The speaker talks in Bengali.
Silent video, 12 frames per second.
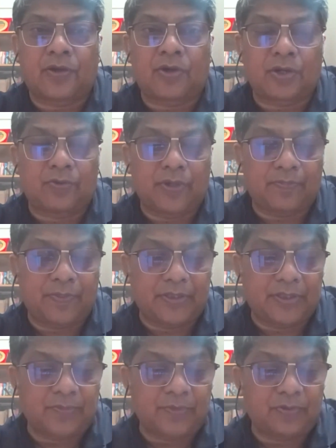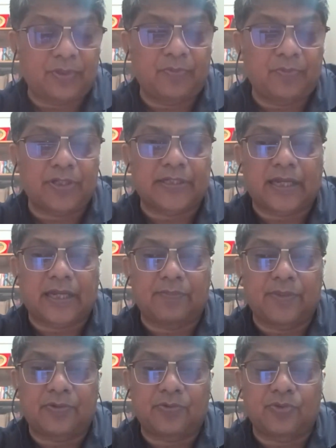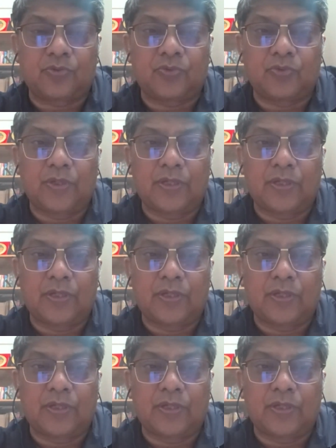অনেকগুলো প্রিন্সিপাল উনি বলেছেন আমি শুধু